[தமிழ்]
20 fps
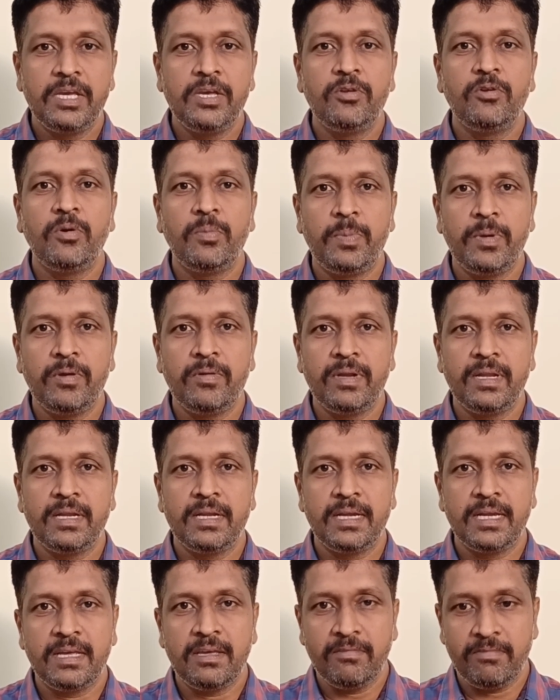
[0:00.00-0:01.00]
யூரோப்பிய
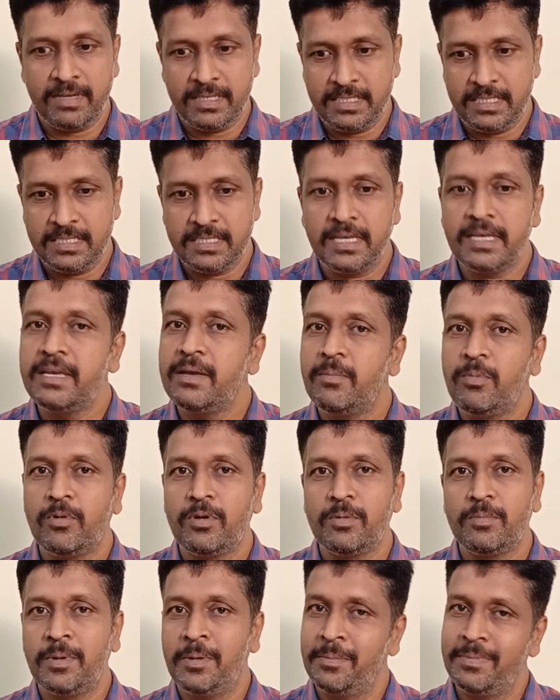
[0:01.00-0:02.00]
யூனியன் இன்றைக்கி வச்சு செய்ய
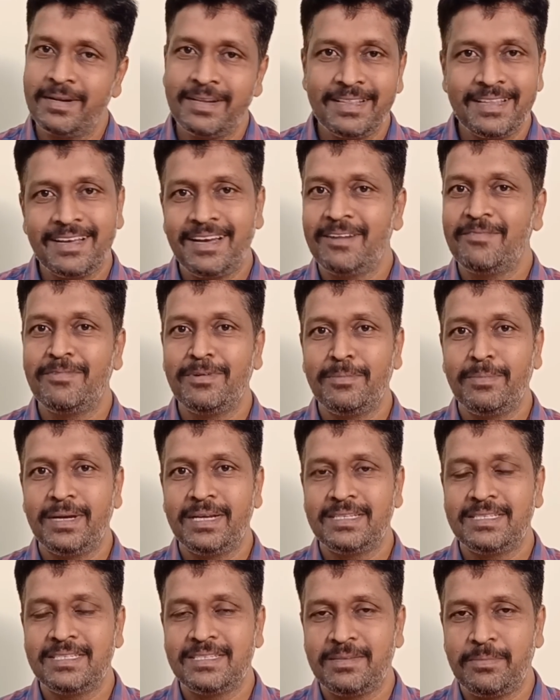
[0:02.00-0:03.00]
போகிறோமோன்றது கன்ஃபார்ம்
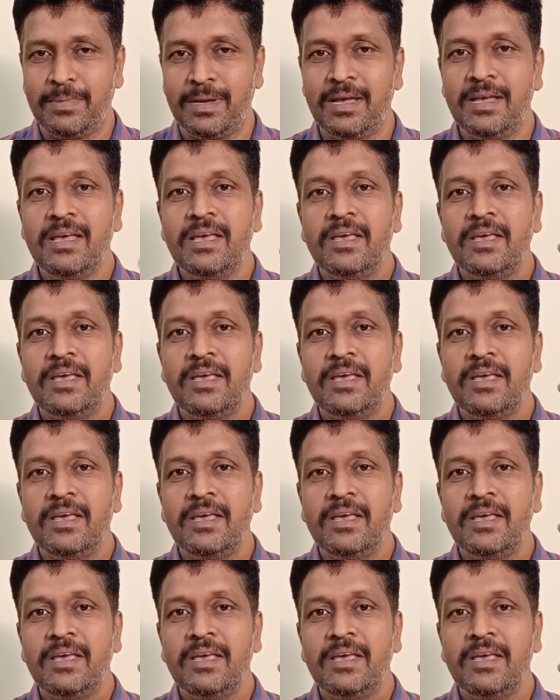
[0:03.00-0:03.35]
ஆயிடுச்சு சார்